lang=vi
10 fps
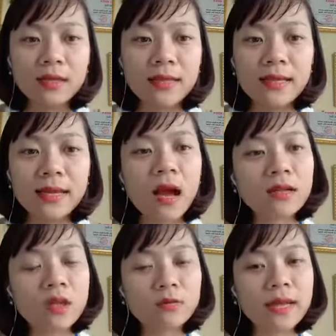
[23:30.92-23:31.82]
Thế thì
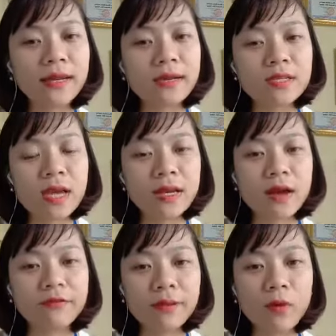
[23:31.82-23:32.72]
thông tin ở trên
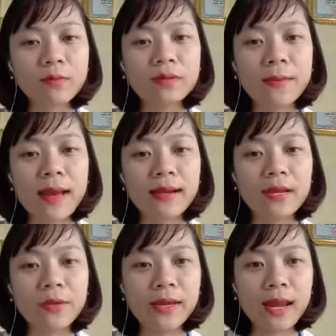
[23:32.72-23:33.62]
Facebook, các bạn
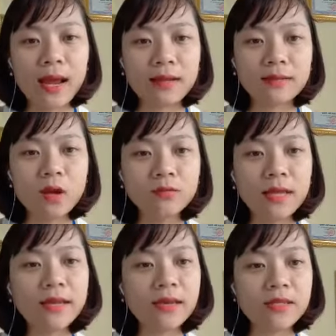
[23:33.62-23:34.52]
lưu ý ạ, thông
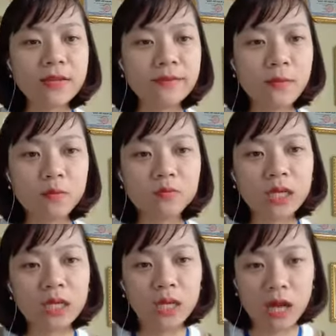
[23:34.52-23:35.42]
tin ở trên Facebook
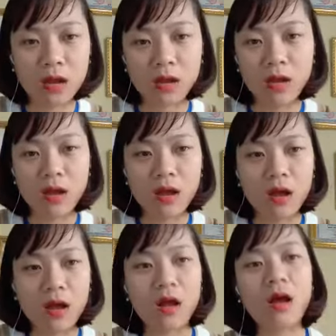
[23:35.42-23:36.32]
thì
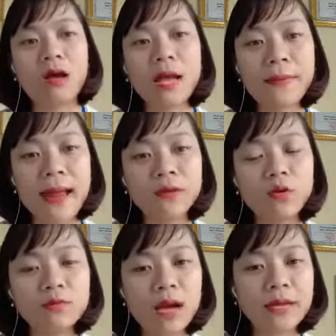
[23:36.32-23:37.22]
các bạn
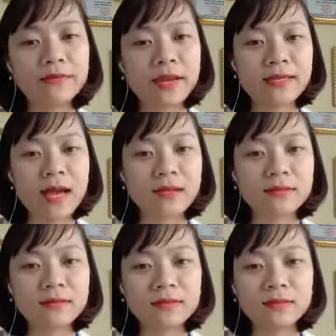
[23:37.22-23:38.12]
cũng cần phải gì ạ?
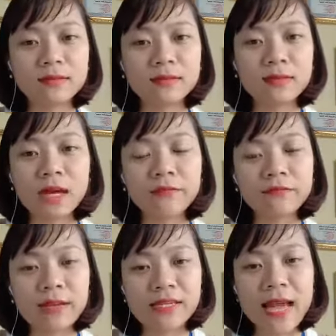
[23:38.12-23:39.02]
Cần
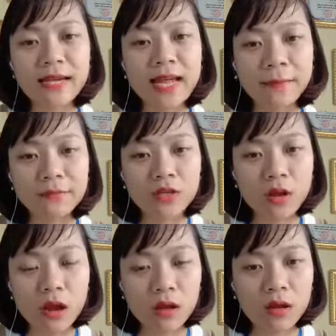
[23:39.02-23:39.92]
phải trang điểm cho
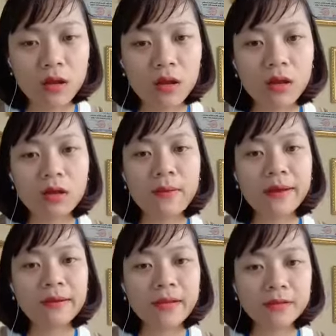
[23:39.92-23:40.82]
nó. Các
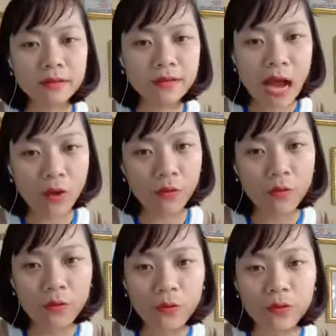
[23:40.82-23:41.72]
bạn đến từ đâu?
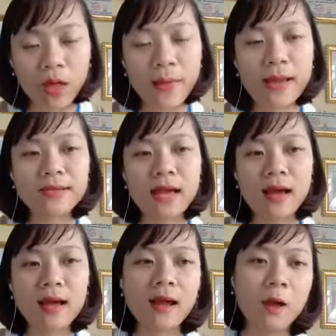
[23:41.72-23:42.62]
Các bạn gì
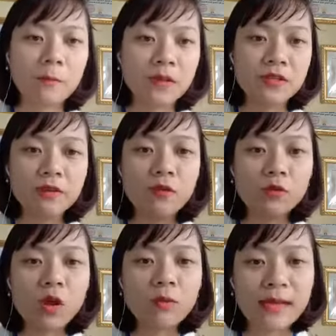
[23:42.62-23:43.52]
ạ? Học ở trường
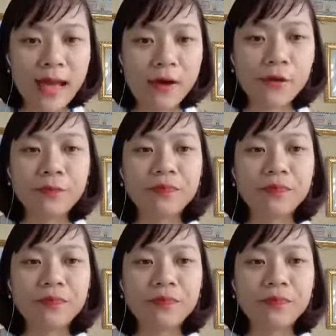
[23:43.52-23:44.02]
phổ thông nào?